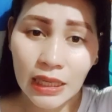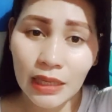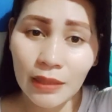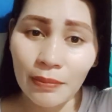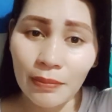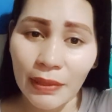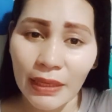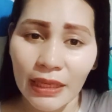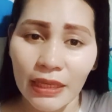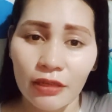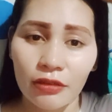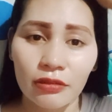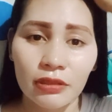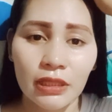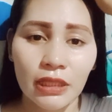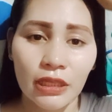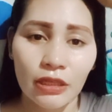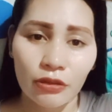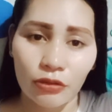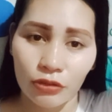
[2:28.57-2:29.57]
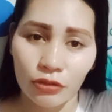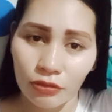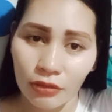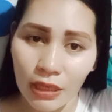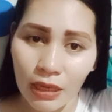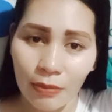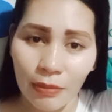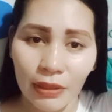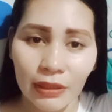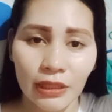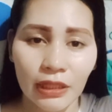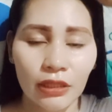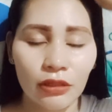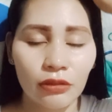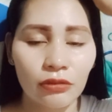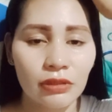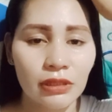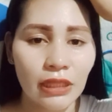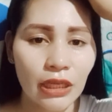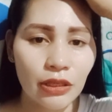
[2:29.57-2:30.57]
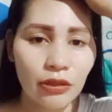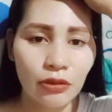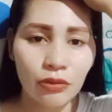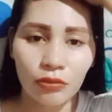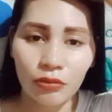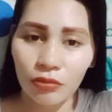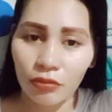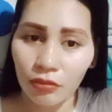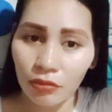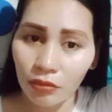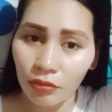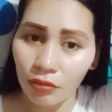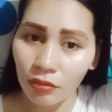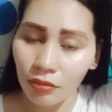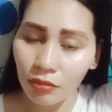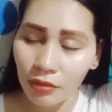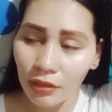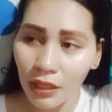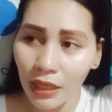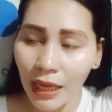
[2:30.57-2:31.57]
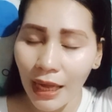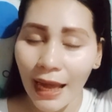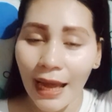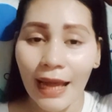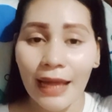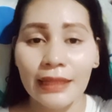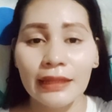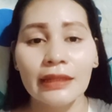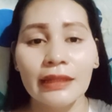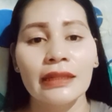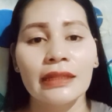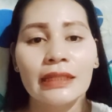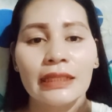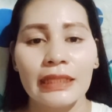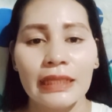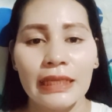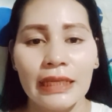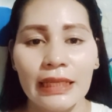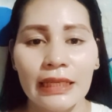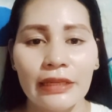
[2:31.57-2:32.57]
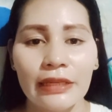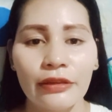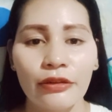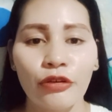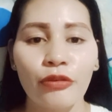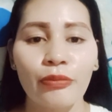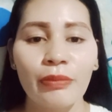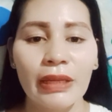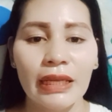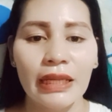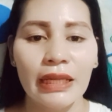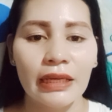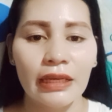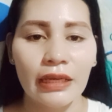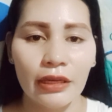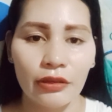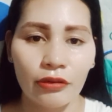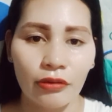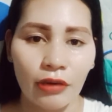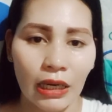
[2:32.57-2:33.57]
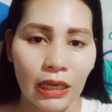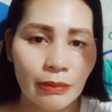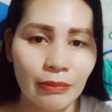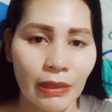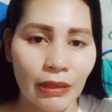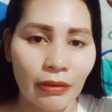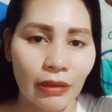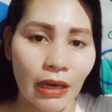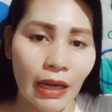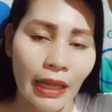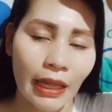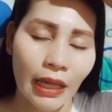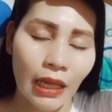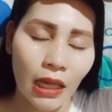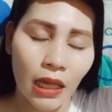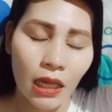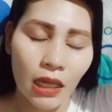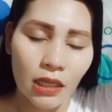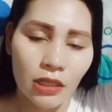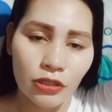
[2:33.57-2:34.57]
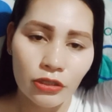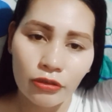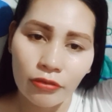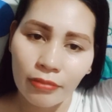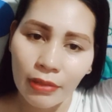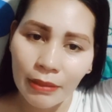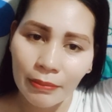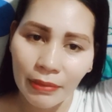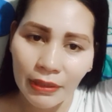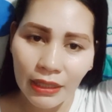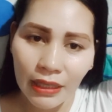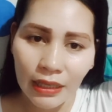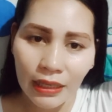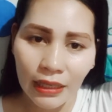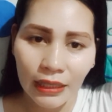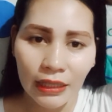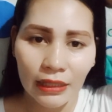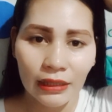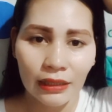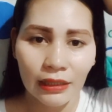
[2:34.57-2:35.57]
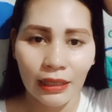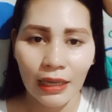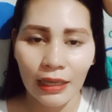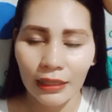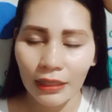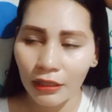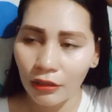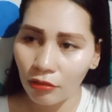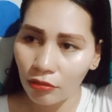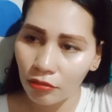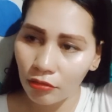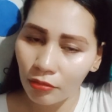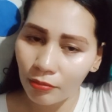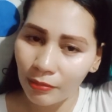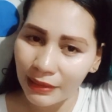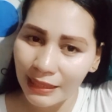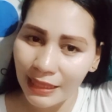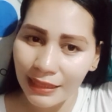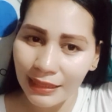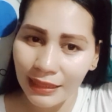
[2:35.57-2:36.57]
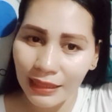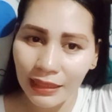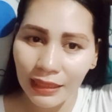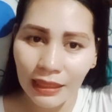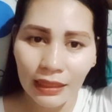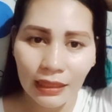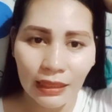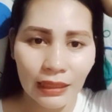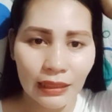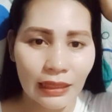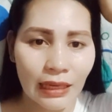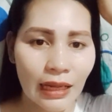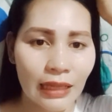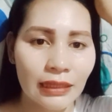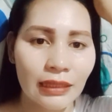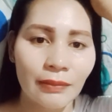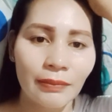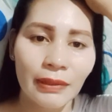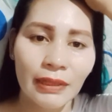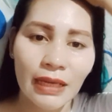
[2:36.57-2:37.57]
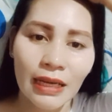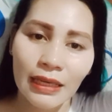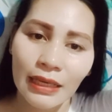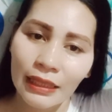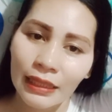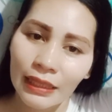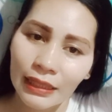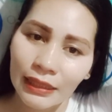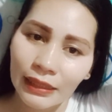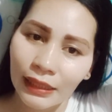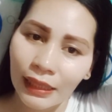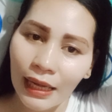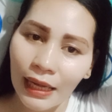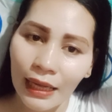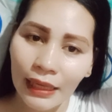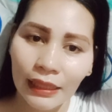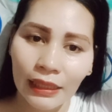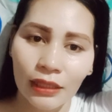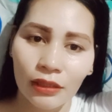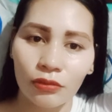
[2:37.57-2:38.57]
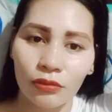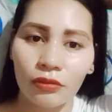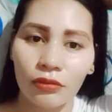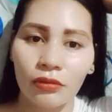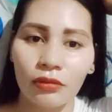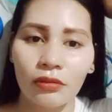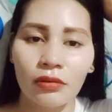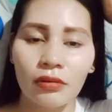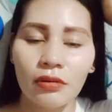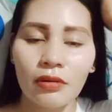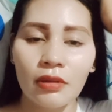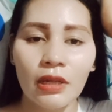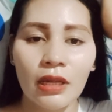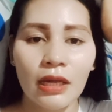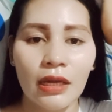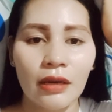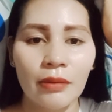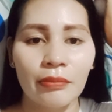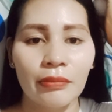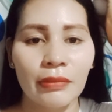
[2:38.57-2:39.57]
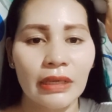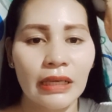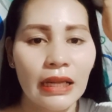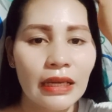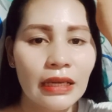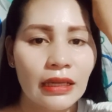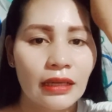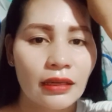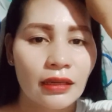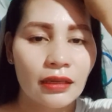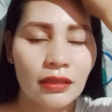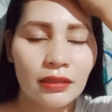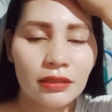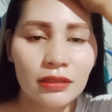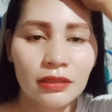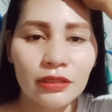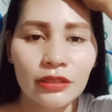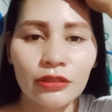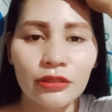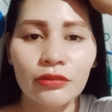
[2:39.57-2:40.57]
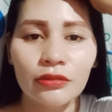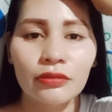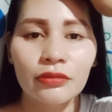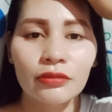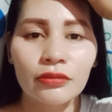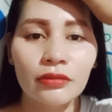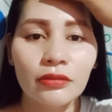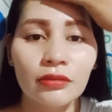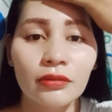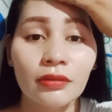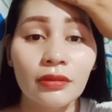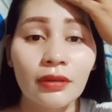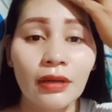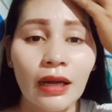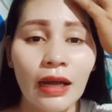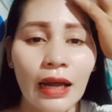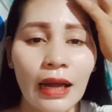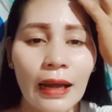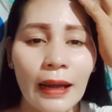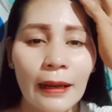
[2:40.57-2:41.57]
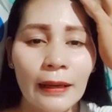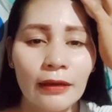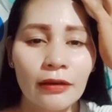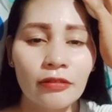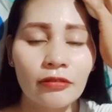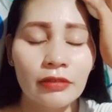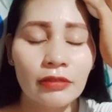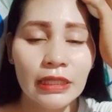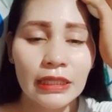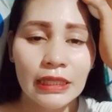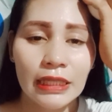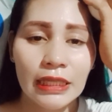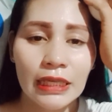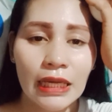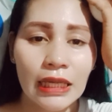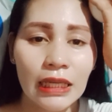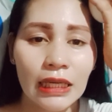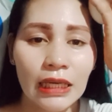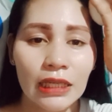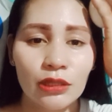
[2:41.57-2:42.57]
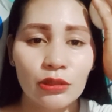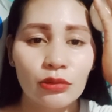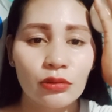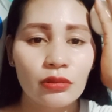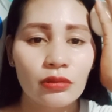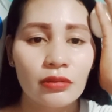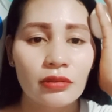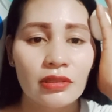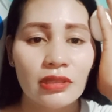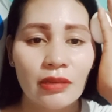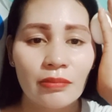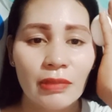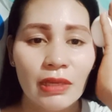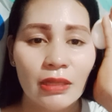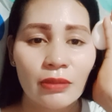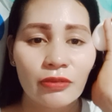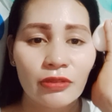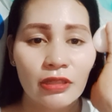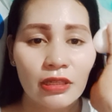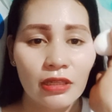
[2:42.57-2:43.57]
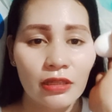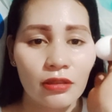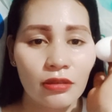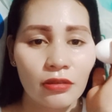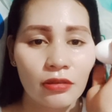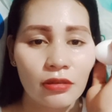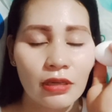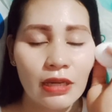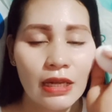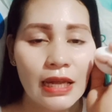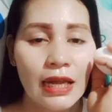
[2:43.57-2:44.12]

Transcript: Ipaikot-ikot nyo lamang dito sa inyong ulo at humiling kayo. Halimbawa ay sobrang pananakit ng aking ulo, matatanggal ang lahat ng pananakit ng aking ulo, mananak yung uh, kung hindi ka nakatulog, sabihin mo dito,